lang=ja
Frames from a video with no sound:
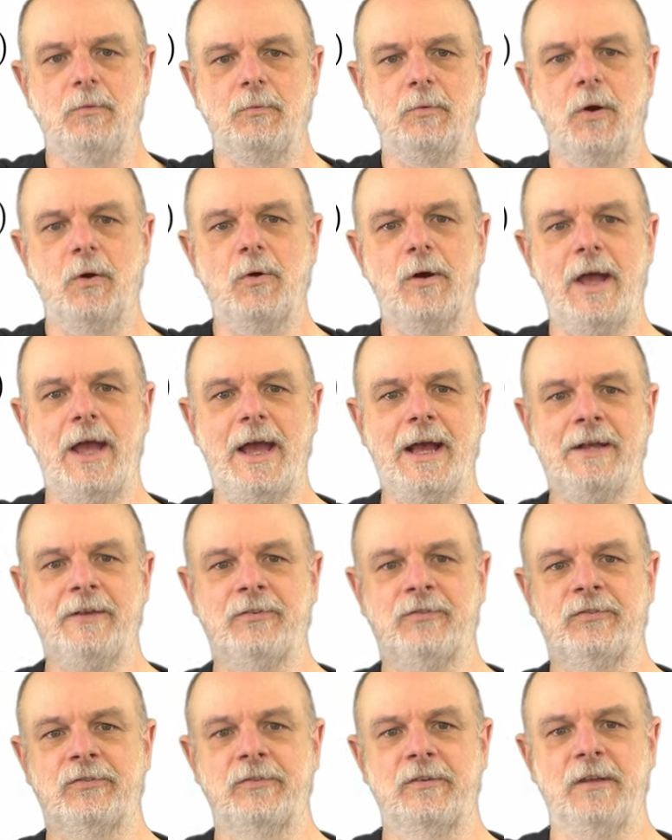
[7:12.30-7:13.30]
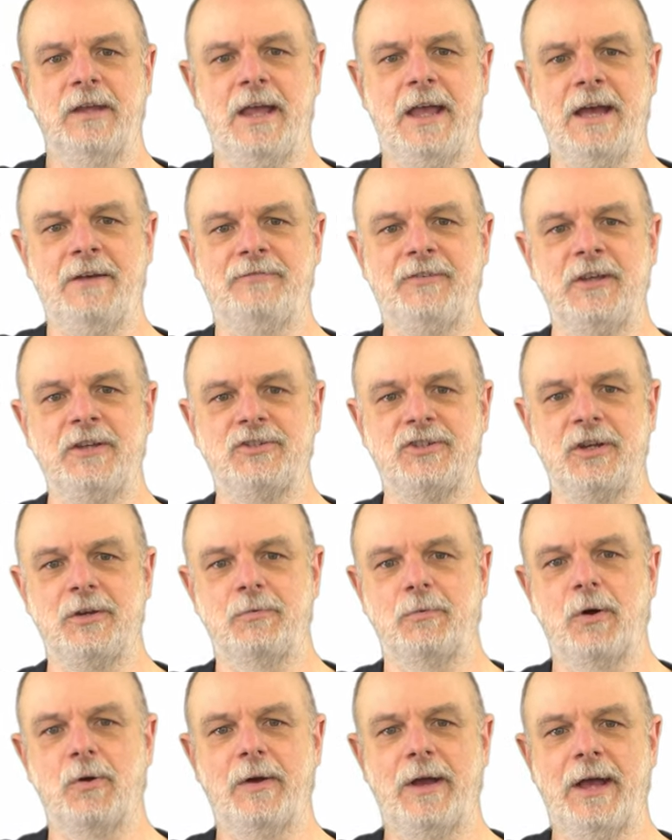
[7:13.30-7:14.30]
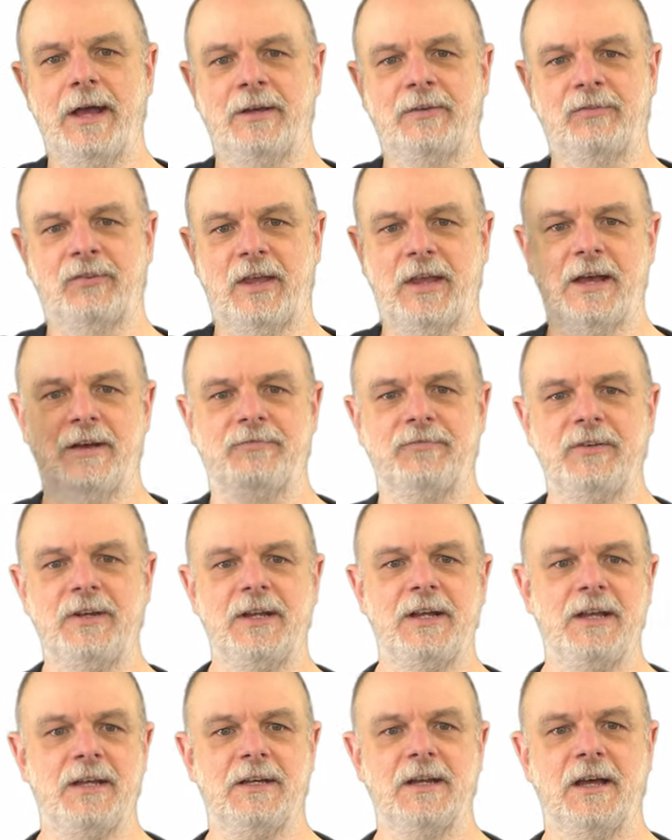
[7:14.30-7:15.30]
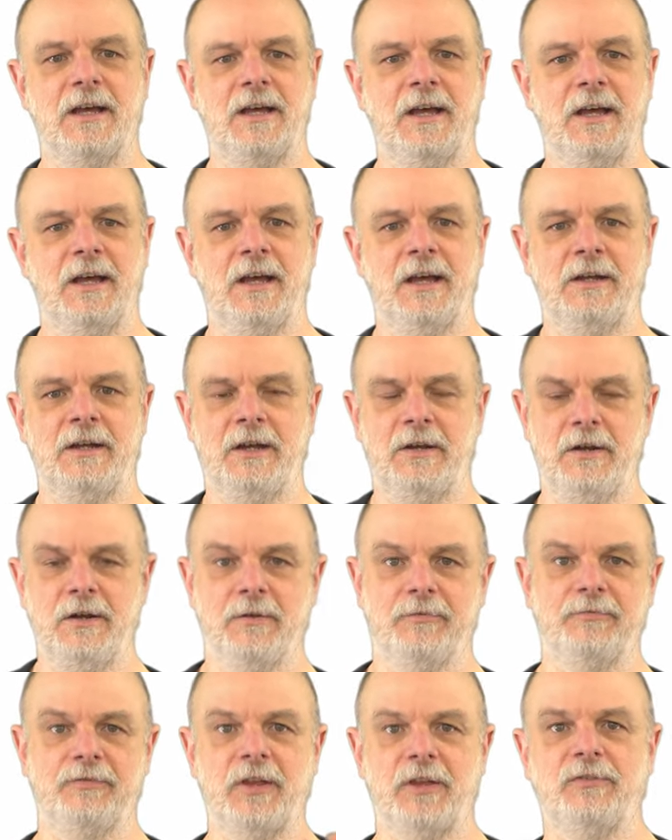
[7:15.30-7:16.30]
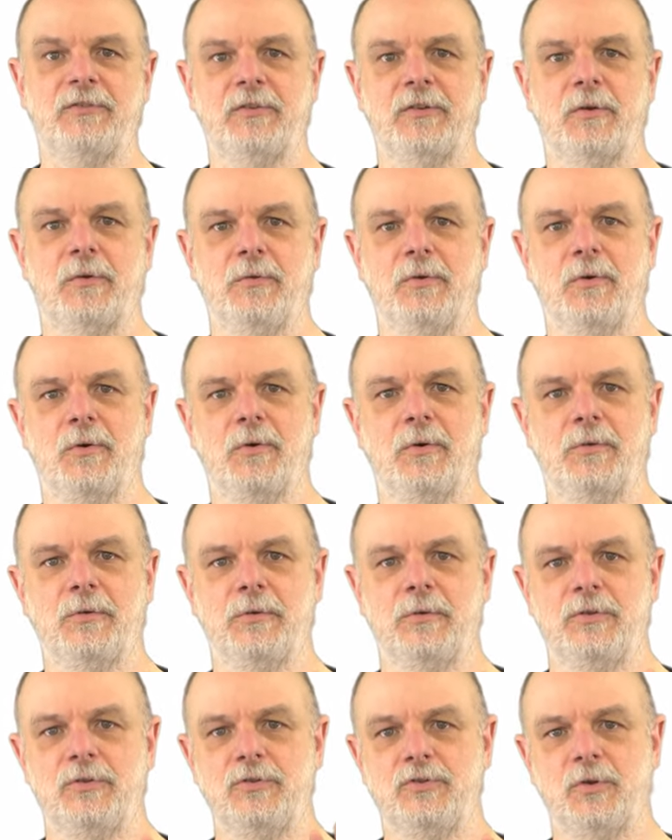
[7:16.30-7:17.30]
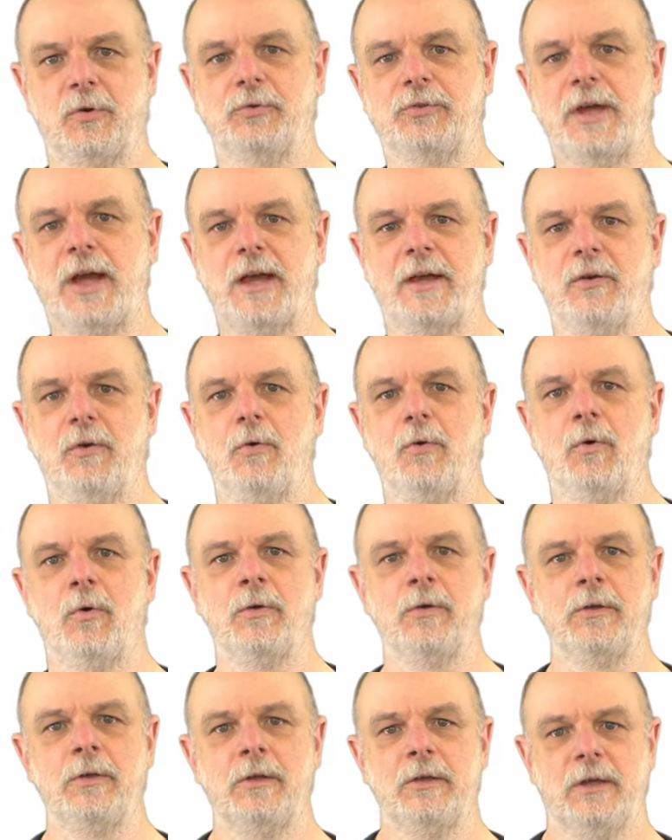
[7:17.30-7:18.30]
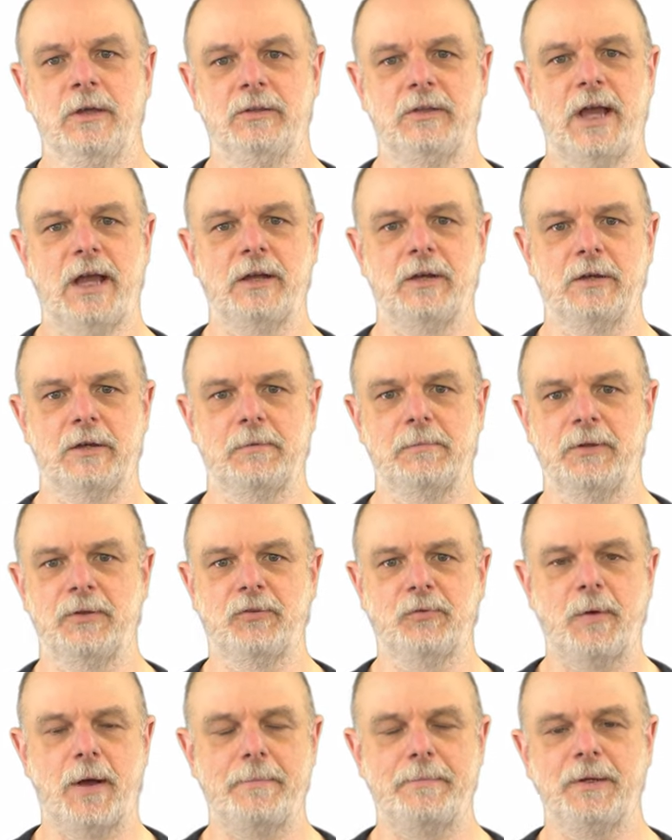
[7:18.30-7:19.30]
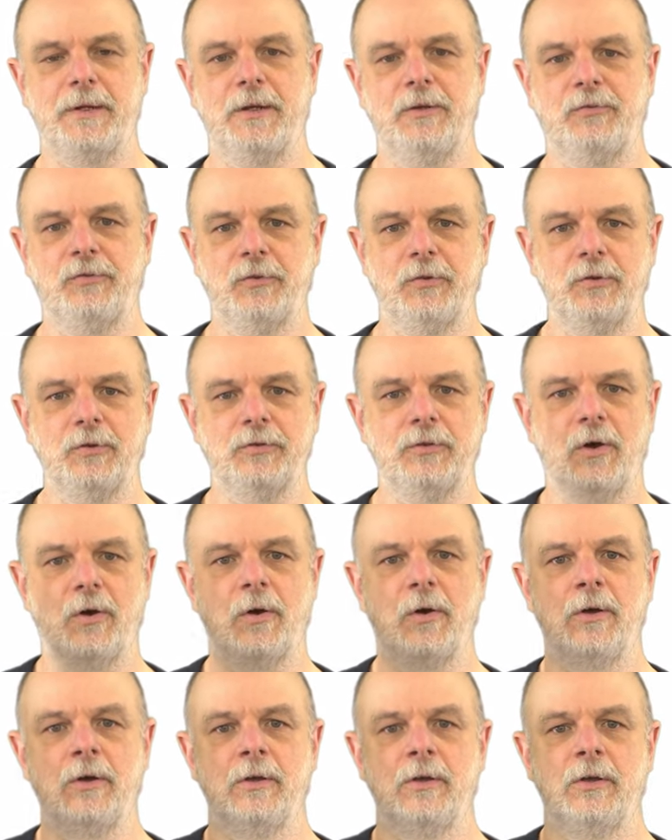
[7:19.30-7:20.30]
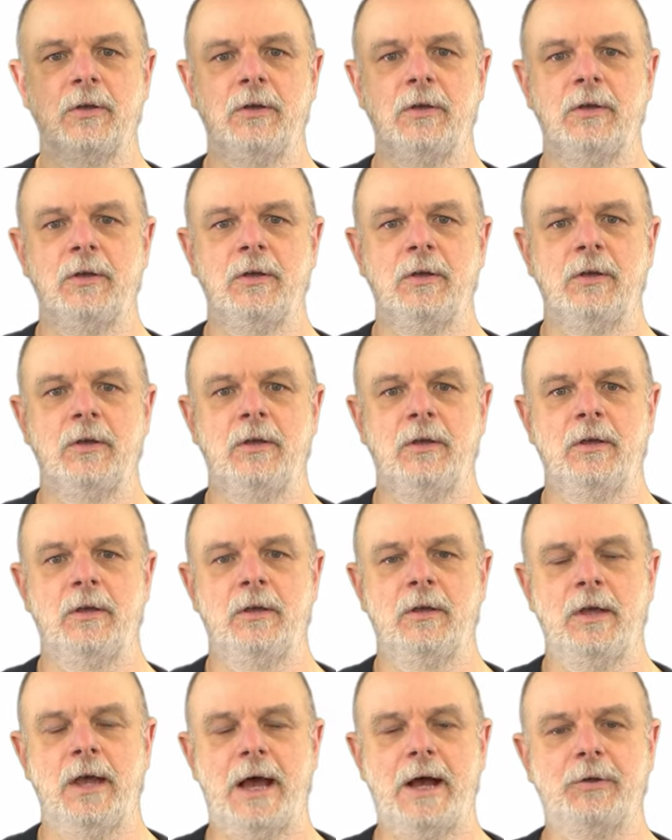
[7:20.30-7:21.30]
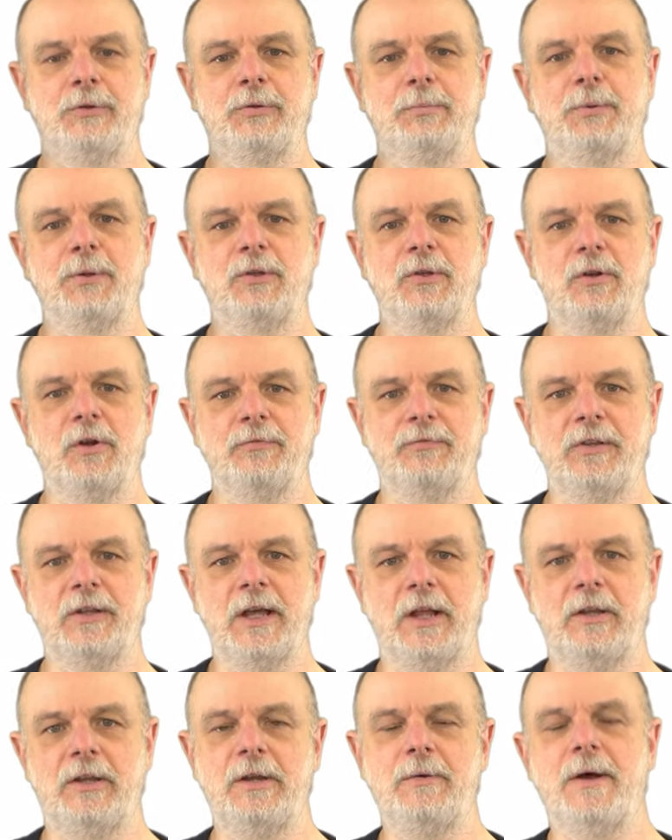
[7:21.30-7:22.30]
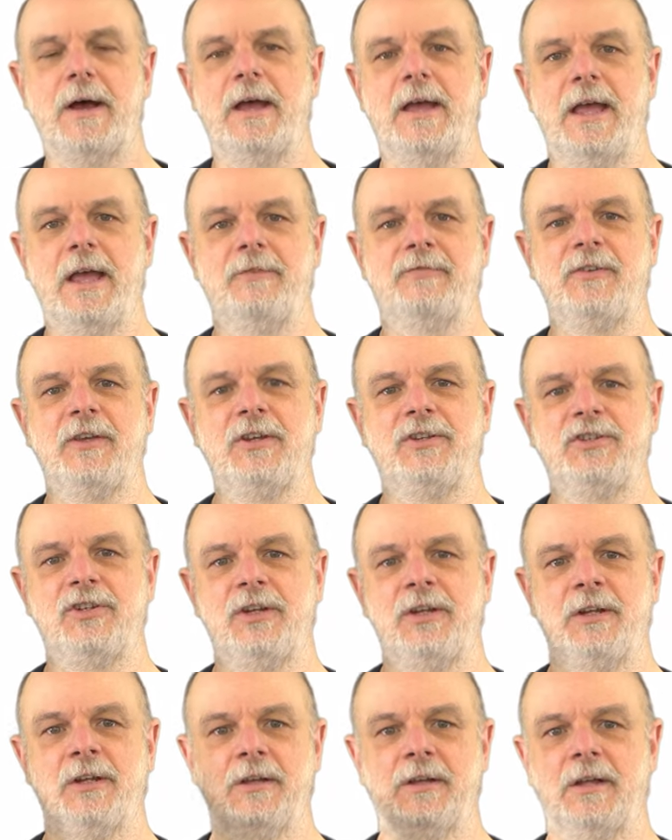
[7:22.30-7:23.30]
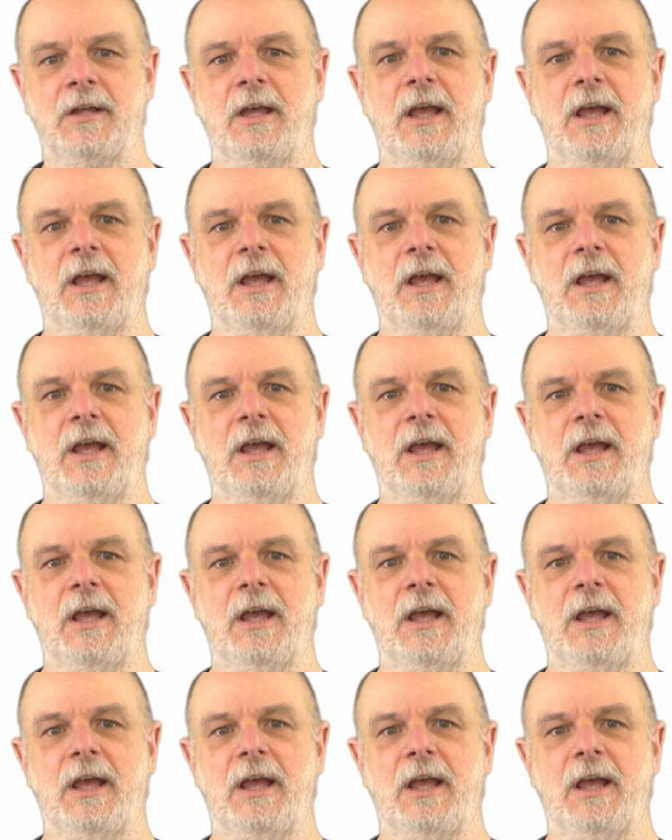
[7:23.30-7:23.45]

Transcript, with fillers: RowXF1、RowXF2 には2つのの状態を entanglement s w a にすると、アウトプットのフィデリティは F1、